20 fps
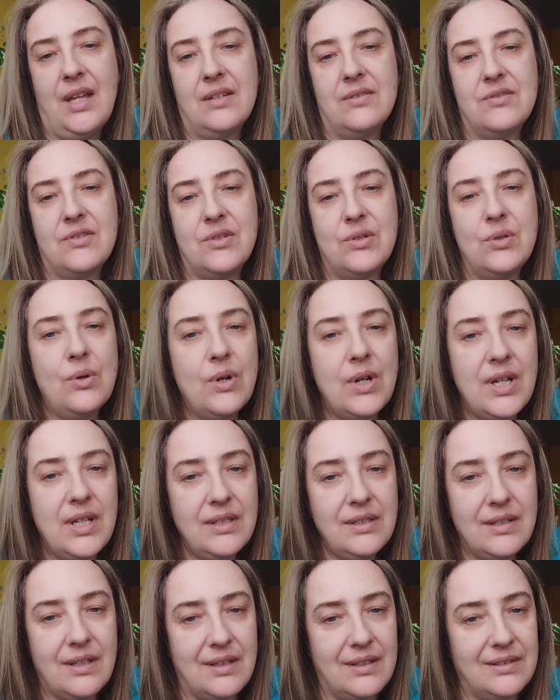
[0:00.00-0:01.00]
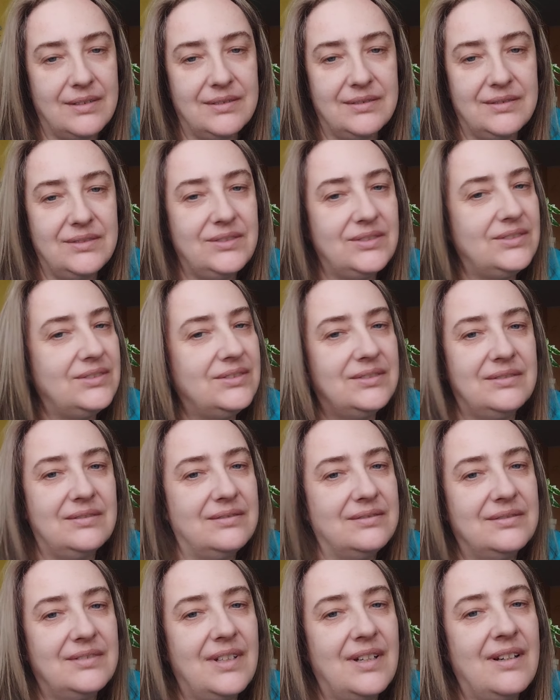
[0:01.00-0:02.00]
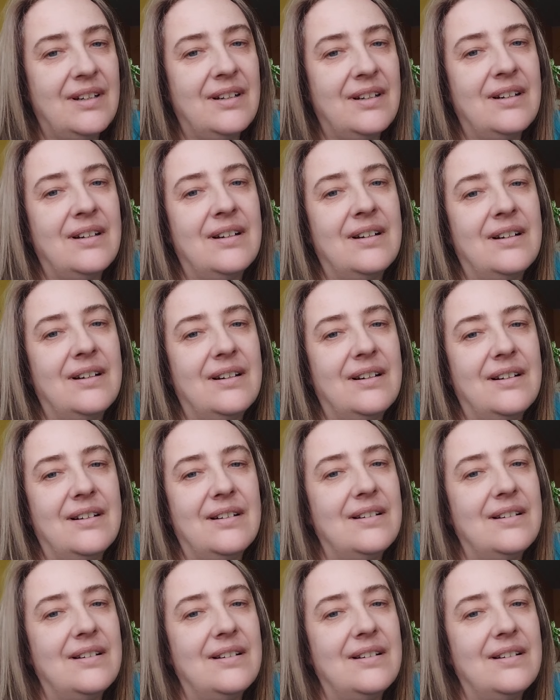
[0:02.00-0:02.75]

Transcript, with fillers: все это а,